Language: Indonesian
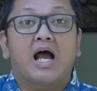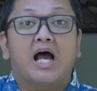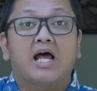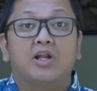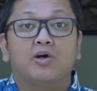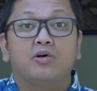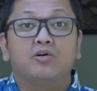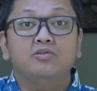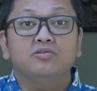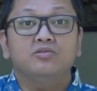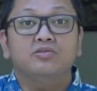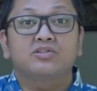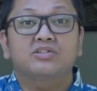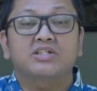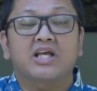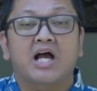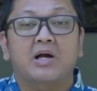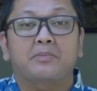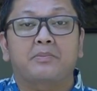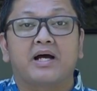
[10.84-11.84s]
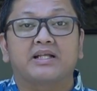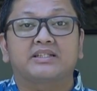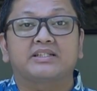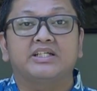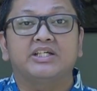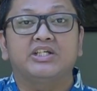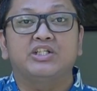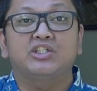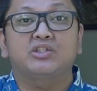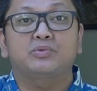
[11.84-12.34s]
Halo sahabat
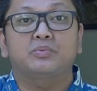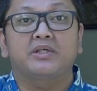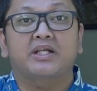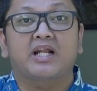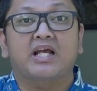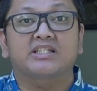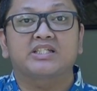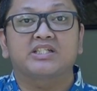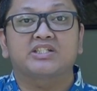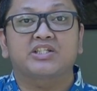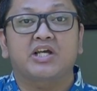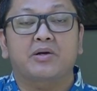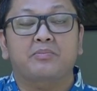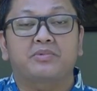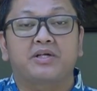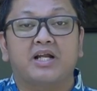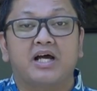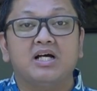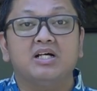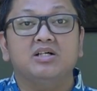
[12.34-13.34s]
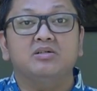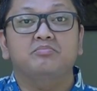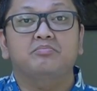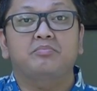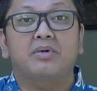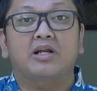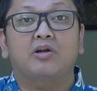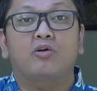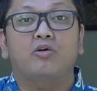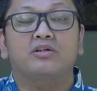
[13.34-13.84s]
Inspirasi Sabda
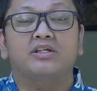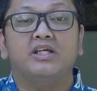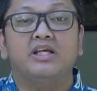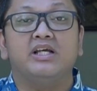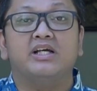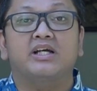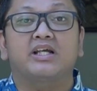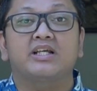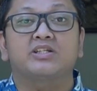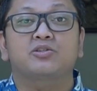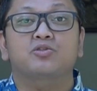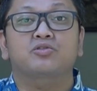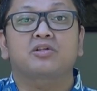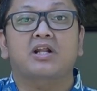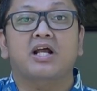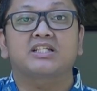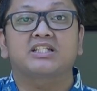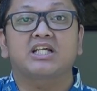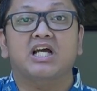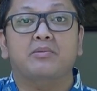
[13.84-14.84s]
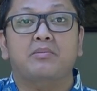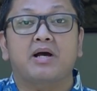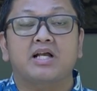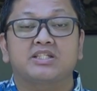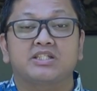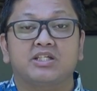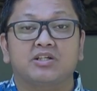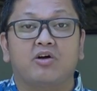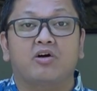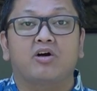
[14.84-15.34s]
Paroki Kristus Raja
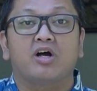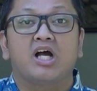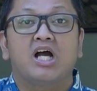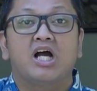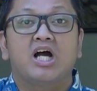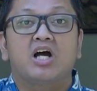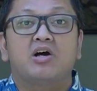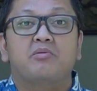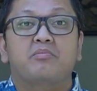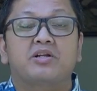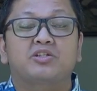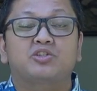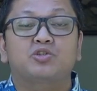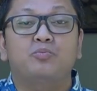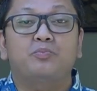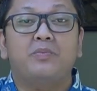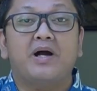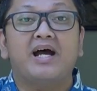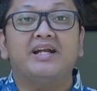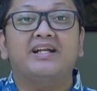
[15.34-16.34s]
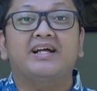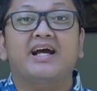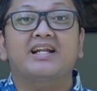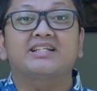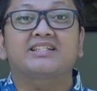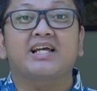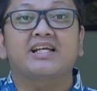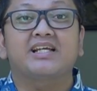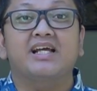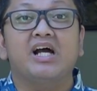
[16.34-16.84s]
Bajiro. Berjumpa dengan
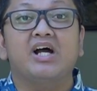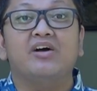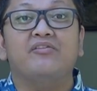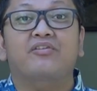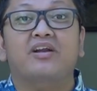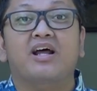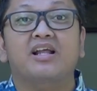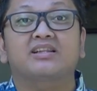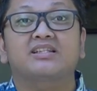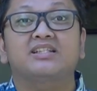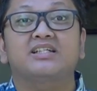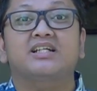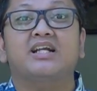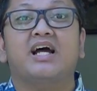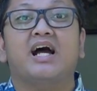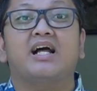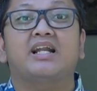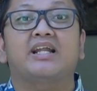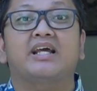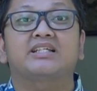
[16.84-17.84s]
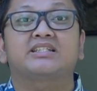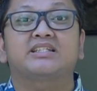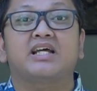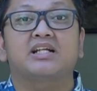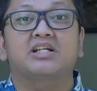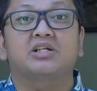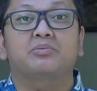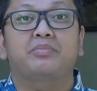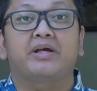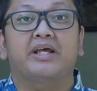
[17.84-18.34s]
saya Frater
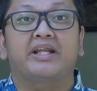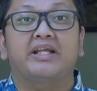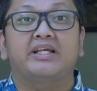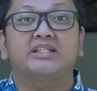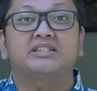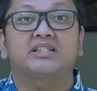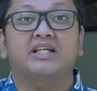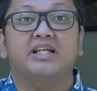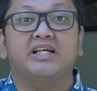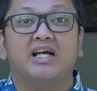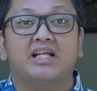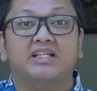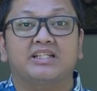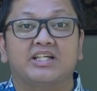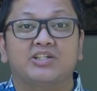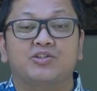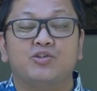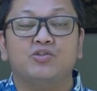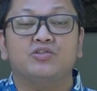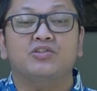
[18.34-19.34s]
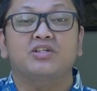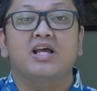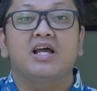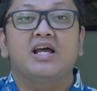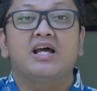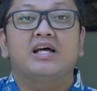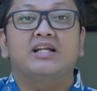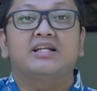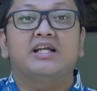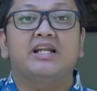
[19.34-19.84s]
Alexander Beri Serikat Yesus
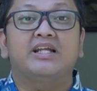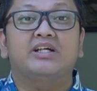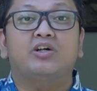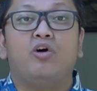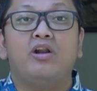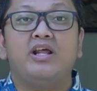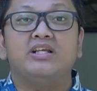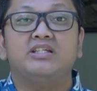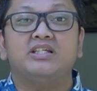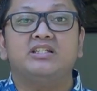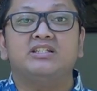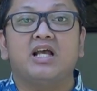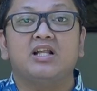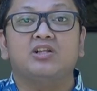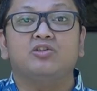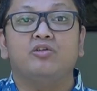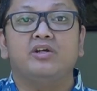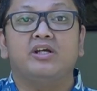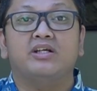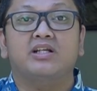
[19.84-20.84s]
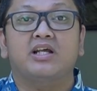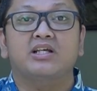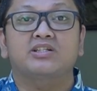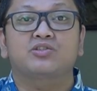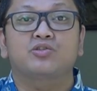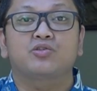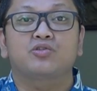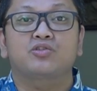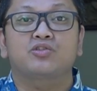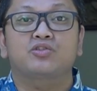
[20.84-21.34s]
dari Kolese Santo
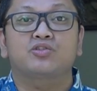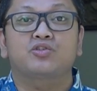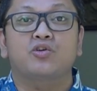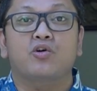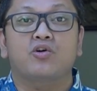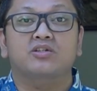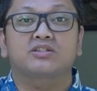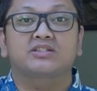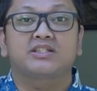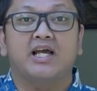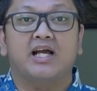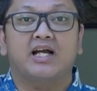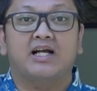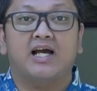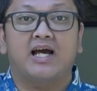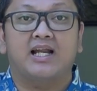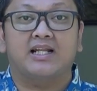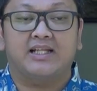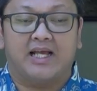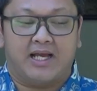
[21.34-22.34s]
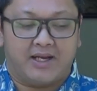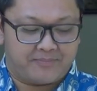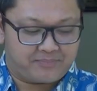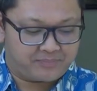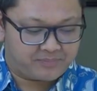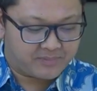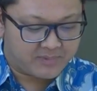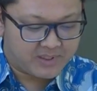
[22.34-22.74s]
Ignatius Yogyakarta.